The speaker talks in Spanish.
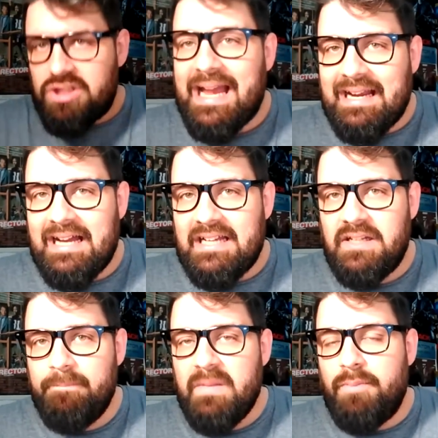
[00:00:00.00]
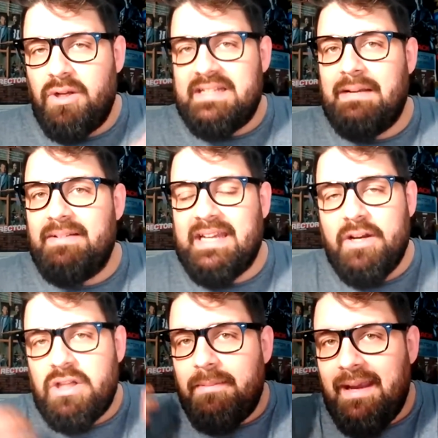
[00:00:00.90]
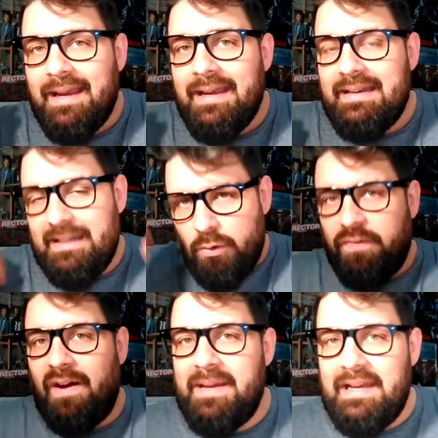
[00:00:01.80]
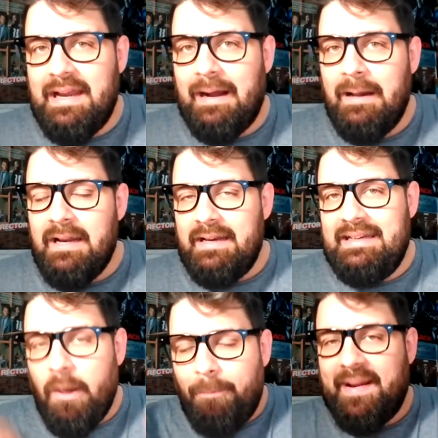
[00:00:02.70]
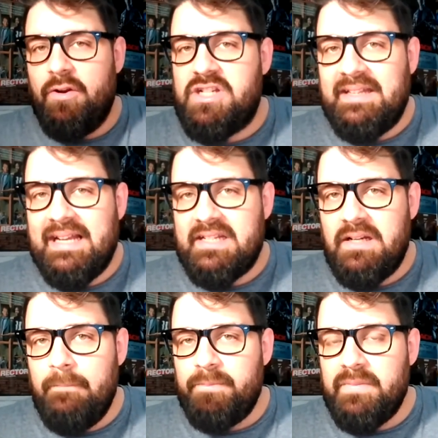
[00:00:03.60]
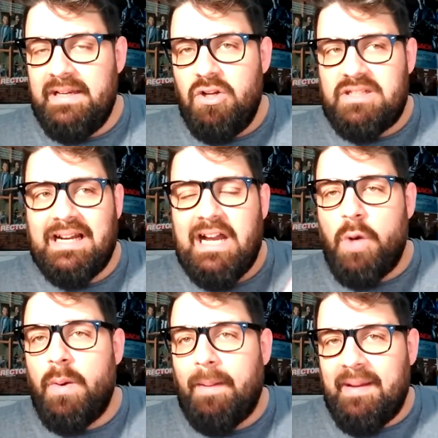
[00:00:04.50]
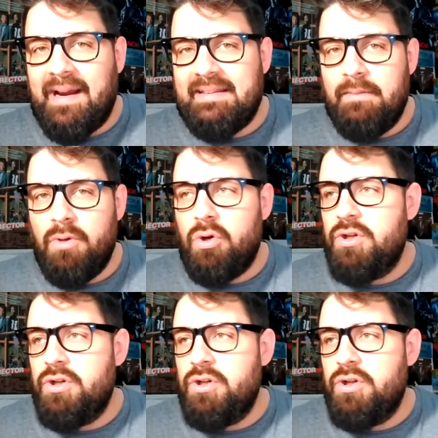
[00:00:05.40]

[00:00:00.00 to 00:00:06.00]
sacas porque sabes que no te ve ni familia, ni los panochitas, y lo sacas como para pegarte el moco.